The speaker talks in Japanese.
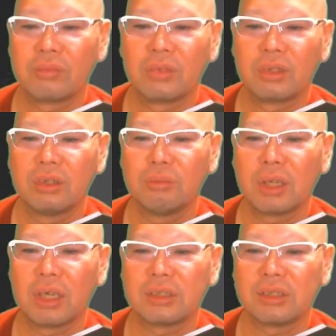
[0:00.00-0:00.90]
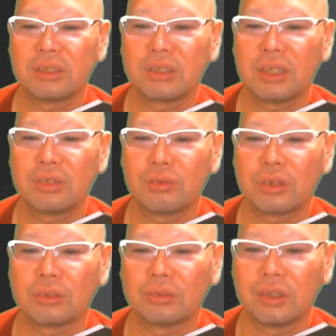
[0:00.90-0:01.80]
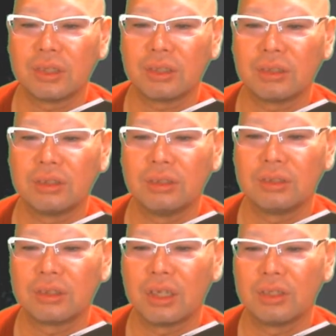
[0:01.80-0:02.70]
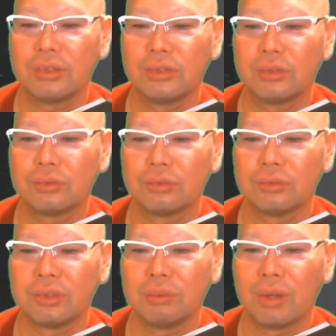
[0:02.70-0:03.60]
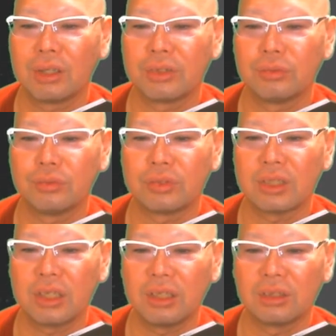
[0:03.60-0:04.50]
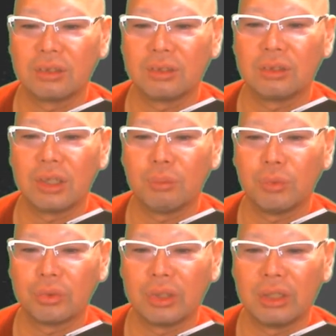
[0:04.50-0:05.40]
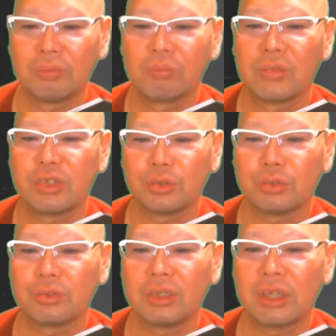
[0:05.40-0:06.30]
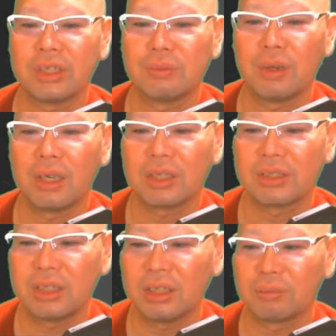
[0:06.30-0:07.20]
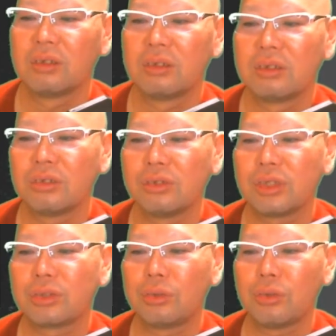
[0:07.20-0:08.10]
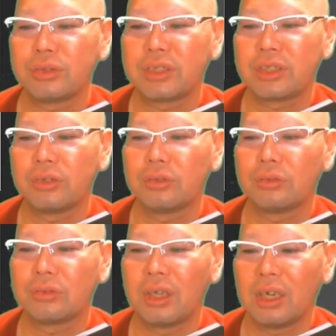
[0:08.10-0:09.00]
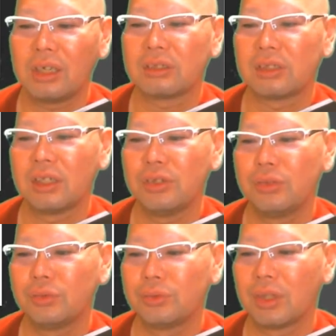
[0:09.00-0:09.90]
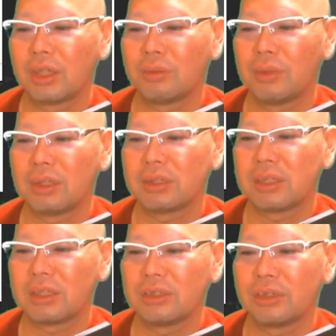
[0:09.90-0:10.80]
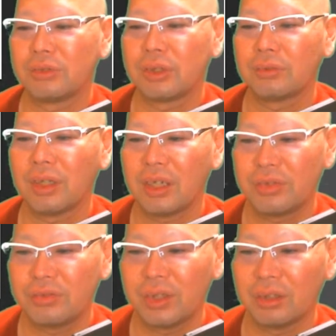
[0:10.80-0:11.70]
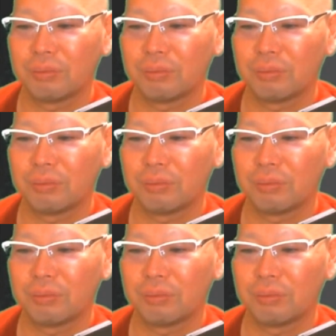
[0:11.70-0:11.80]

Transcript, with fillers: でまあ課税対象額は32万9000円なんぼで所得税が1万8000円そして総支給が37万3970円。